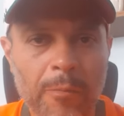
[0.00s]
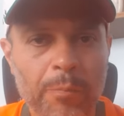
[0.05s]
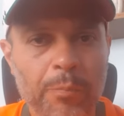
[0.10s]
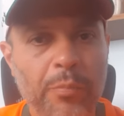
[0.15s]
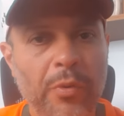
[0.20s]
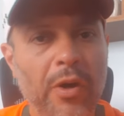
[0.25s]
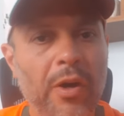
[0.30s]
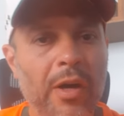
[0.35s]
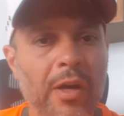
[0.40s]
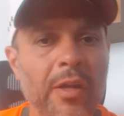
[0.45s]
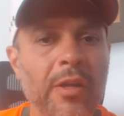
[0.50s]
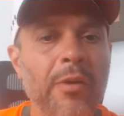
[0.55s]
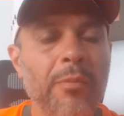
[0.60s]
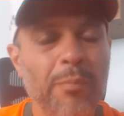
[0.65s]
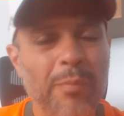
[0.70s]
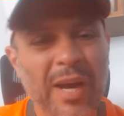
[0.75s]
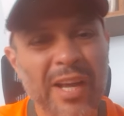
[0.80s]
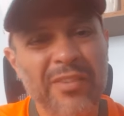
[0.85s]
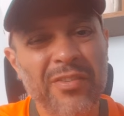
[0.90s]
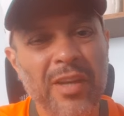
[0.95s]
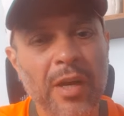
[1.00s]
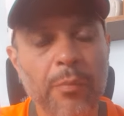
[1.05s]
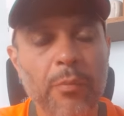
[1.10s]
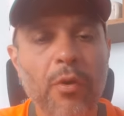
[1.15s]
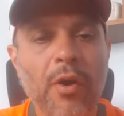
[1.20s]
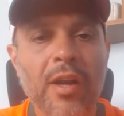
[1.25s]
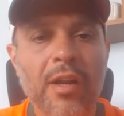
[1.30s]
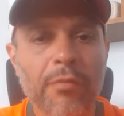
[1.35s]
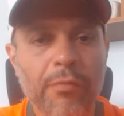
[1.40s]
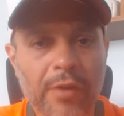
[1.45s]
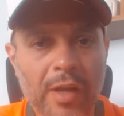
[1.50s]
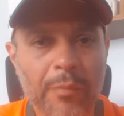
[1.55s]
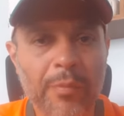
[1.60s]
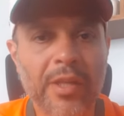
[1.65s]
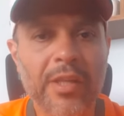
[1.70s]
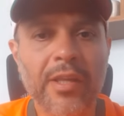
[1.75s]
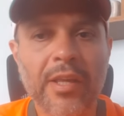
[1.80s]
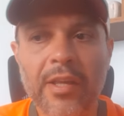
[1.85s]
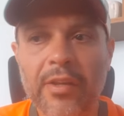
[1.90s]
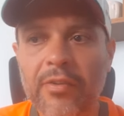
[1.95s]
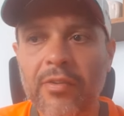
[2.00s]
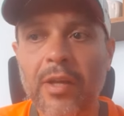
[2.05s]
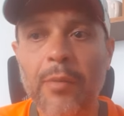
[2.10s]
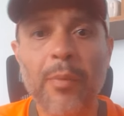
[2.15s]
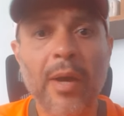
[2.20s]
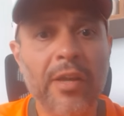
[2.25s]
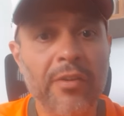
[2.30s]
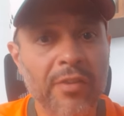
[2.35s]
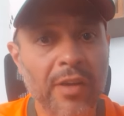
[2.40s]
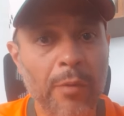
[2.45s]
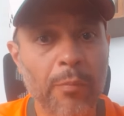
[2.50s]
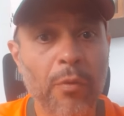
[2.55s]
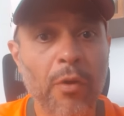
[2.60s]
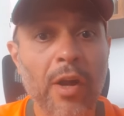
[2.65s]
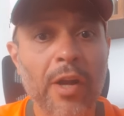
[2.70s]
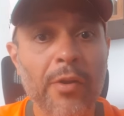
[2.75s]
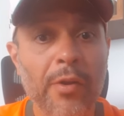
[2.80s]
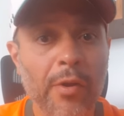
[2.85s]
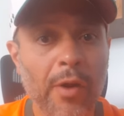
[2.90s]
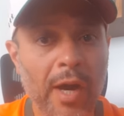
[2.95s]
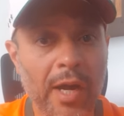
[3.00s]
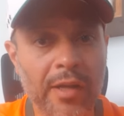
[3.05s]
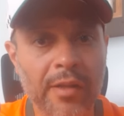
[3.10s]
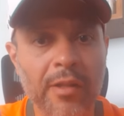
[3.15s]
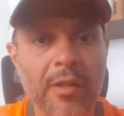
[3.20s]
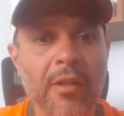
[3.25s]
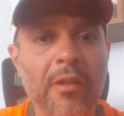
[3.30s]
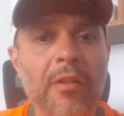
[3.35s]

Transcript: Pô, baixa a bola, flamenguista, baixa a bola e ó.